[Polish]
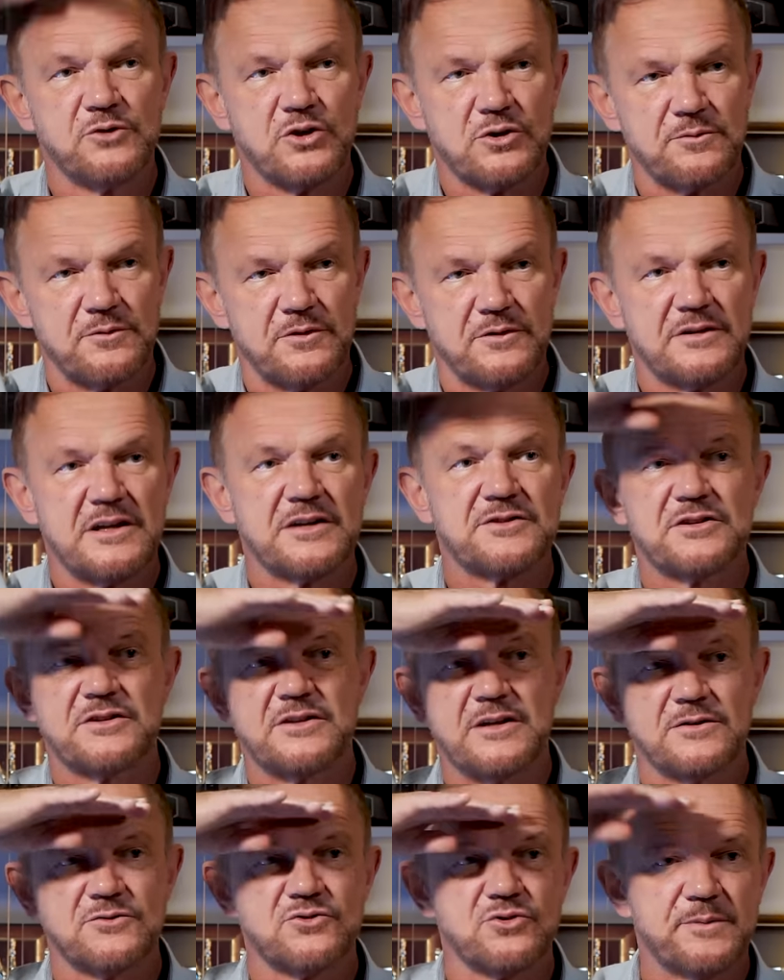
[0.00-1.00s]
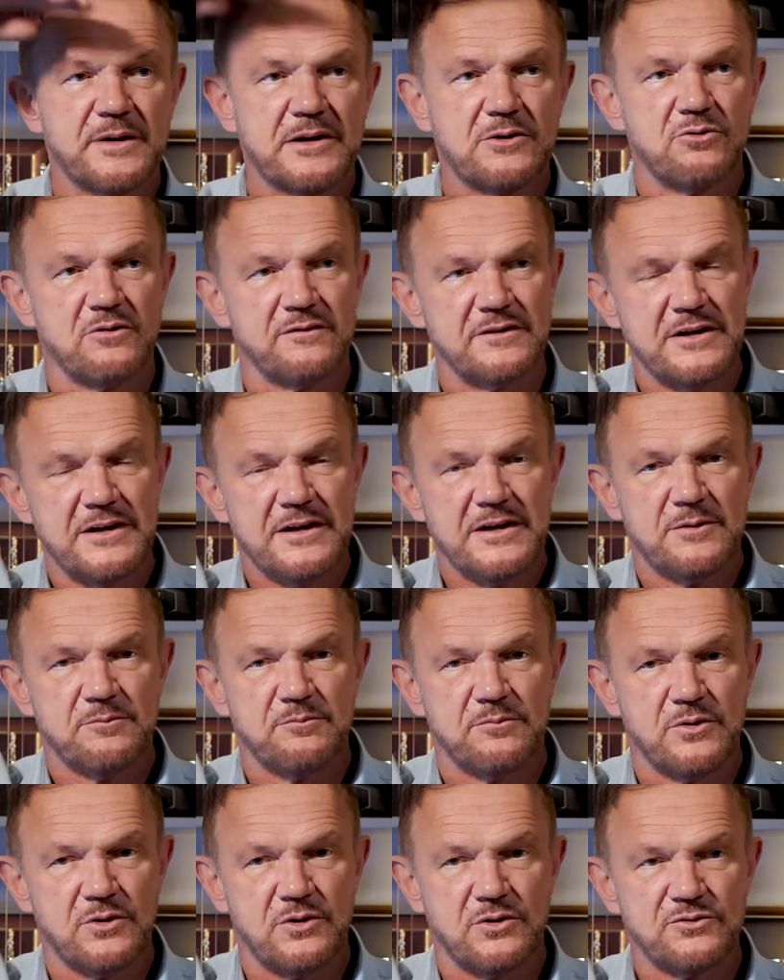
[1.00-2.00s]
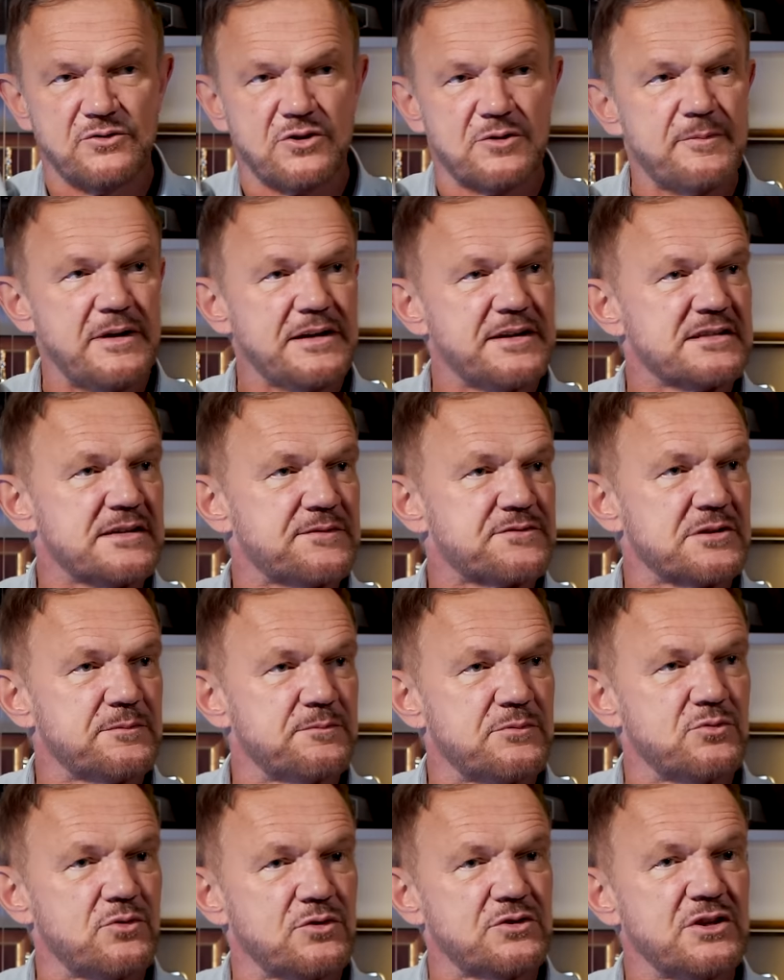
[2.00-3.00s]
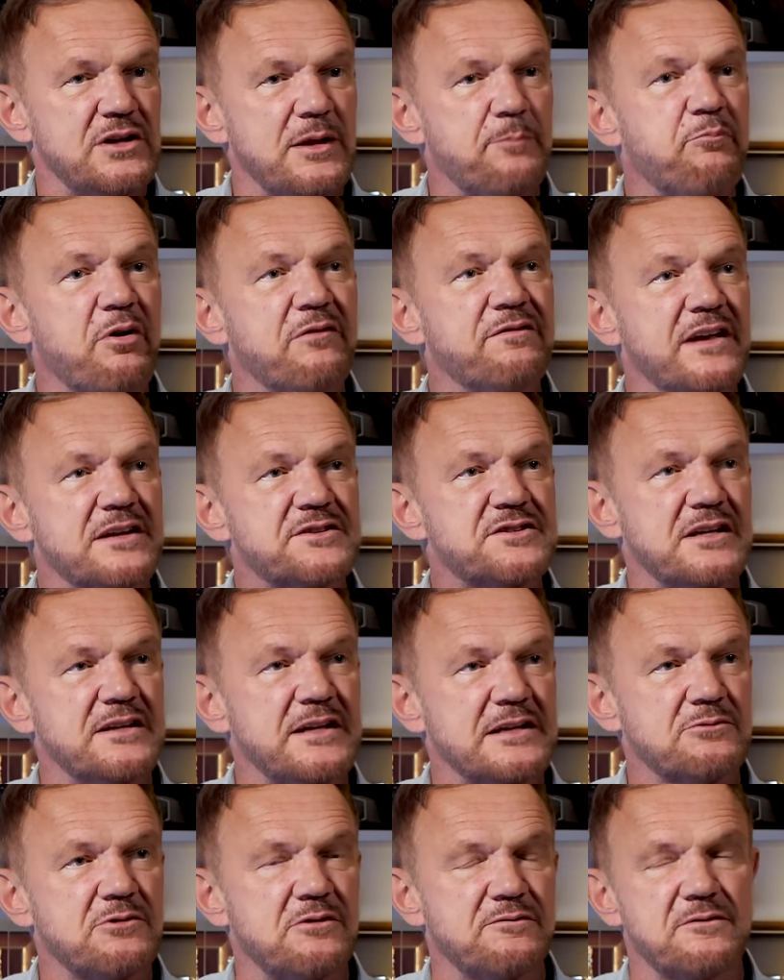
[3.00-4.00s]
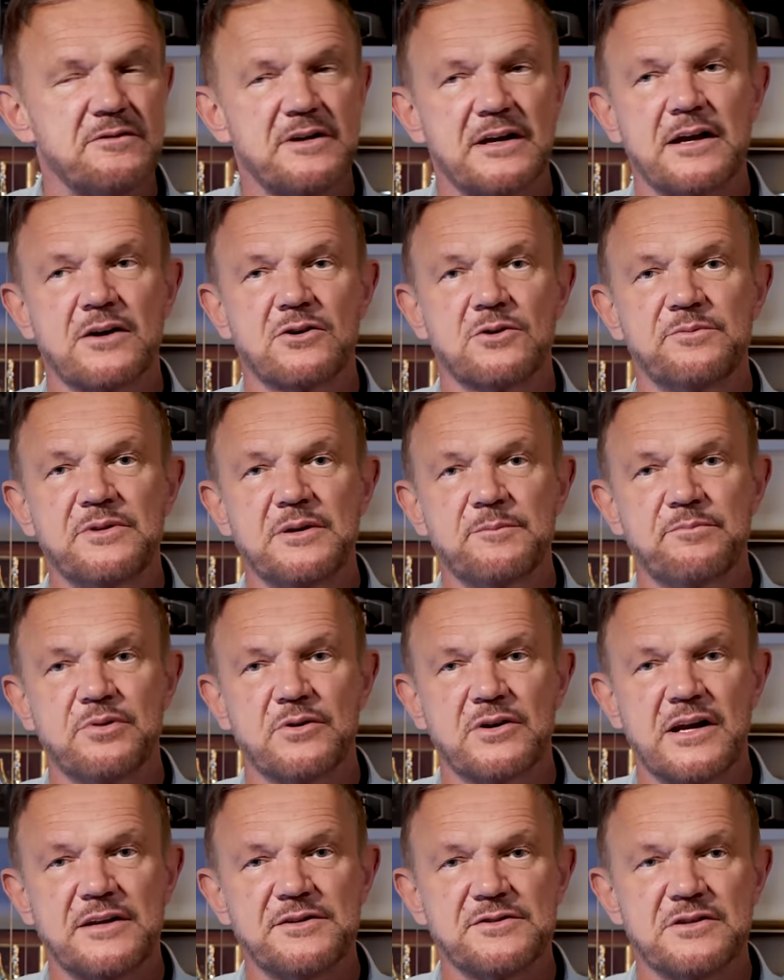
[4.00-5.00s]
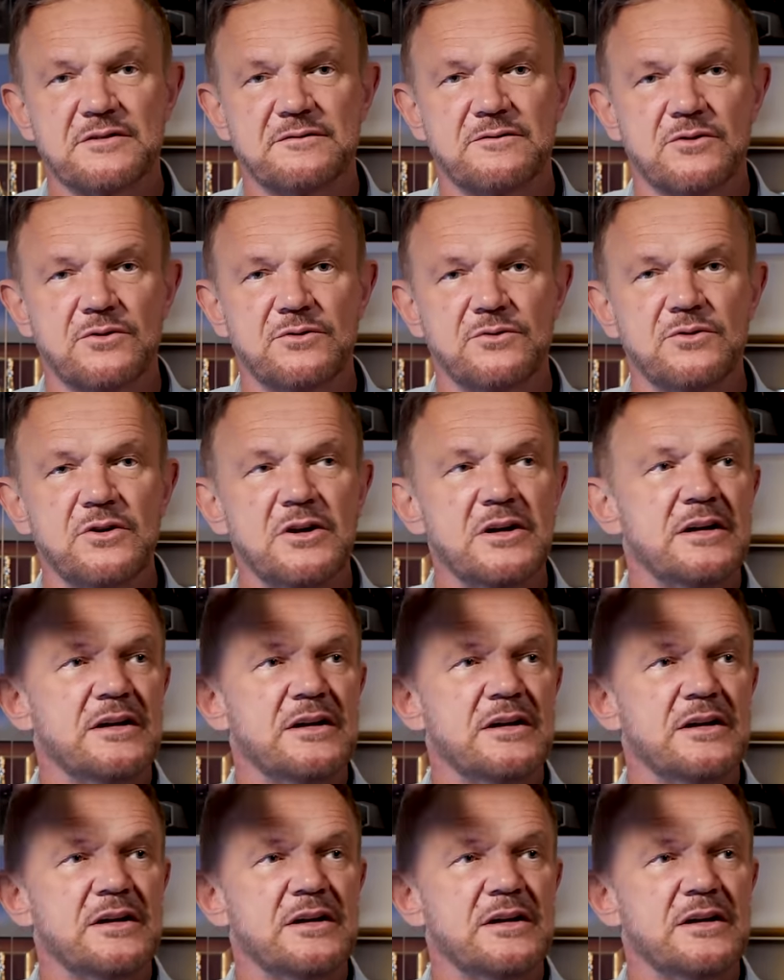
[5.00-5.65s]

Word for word: No, znaczy ten czubek głowy, bo normalnie zawsze było tyle powietrza nad głową. Jak ja robiłem pogranicze w ogniu,